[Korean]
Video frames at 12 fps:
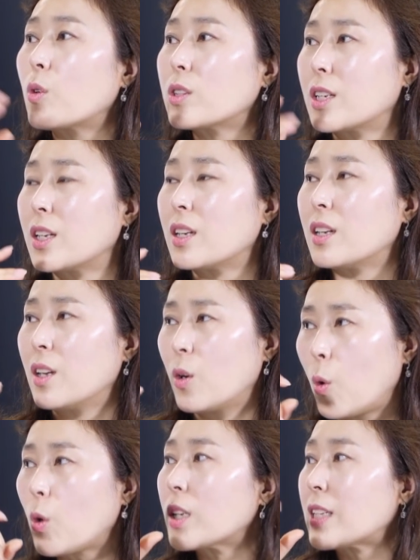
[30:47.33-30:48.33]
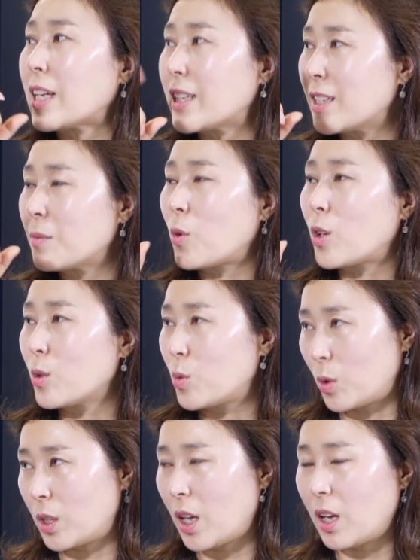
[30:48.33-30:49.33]
것들이 호가 다니는 먹기는
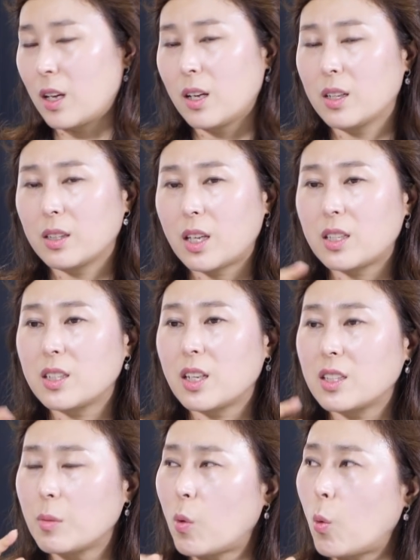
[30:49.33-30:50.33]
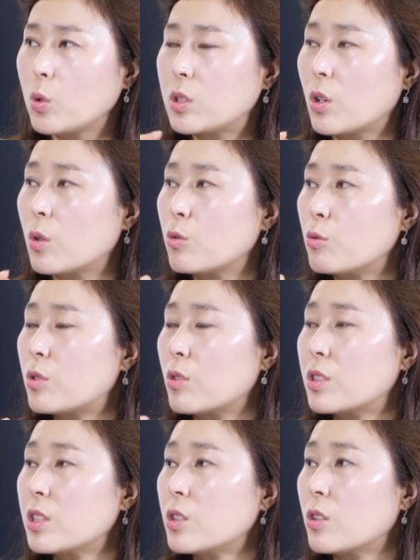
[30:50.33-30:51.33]
좋다. 어. 대신에 이제 막 5천 원, 6천 원,
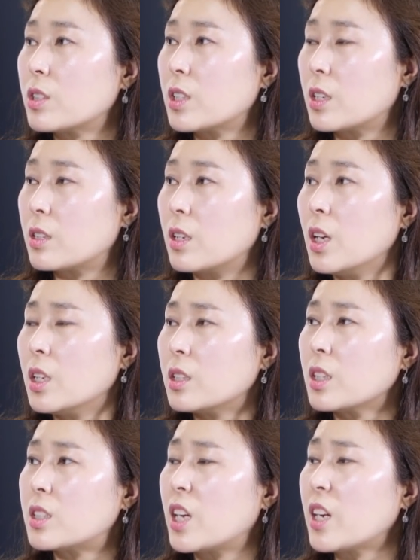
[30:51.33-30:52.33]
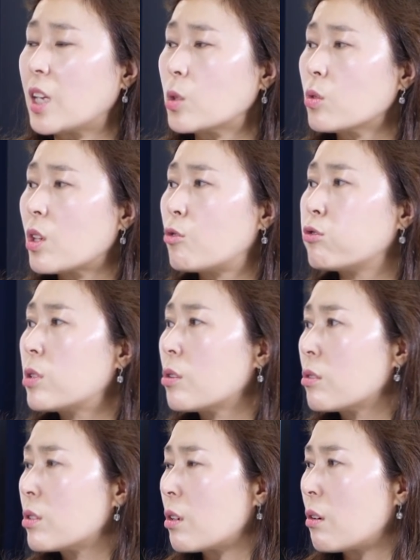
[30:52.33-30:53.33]
7천 원짜리들 특히 제일 안 좋은 게 9천
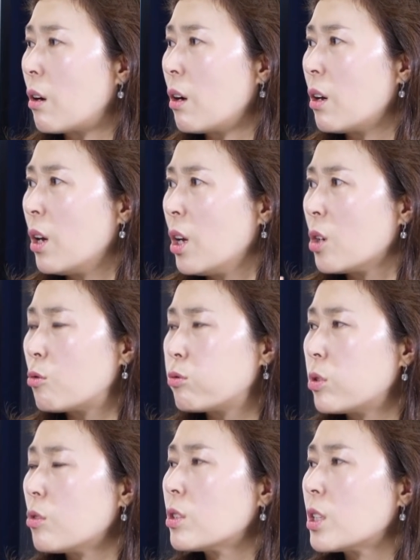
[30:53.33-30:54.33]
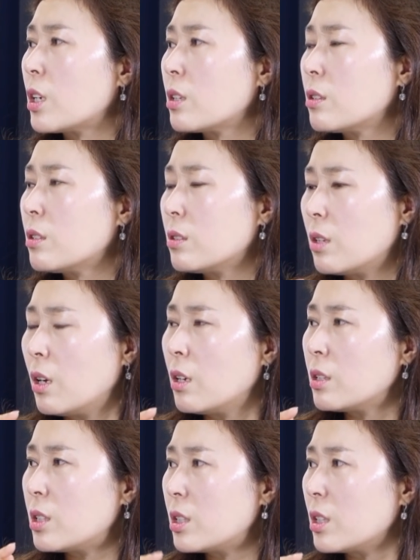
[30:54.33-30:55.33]
원이에요. 아, 9천 원짜리는
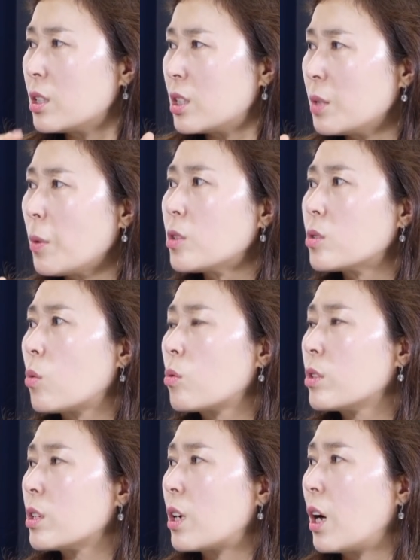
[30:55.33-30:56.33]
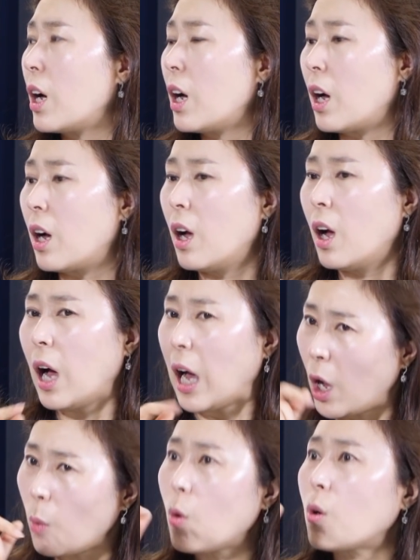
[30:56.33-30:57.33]
10원씩 오르니까 아. 아
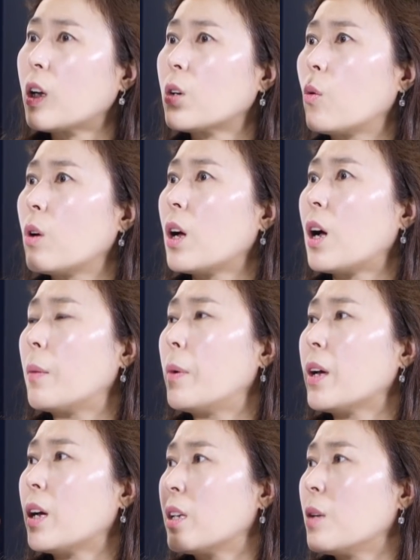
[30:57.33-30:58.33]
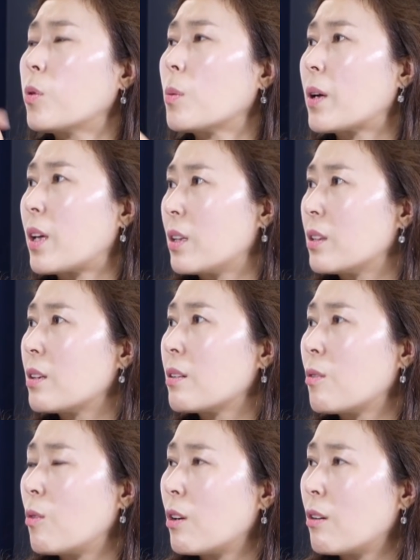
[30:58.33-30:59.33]
가로 올라가봐야 1%밖에 안 되는 거예요.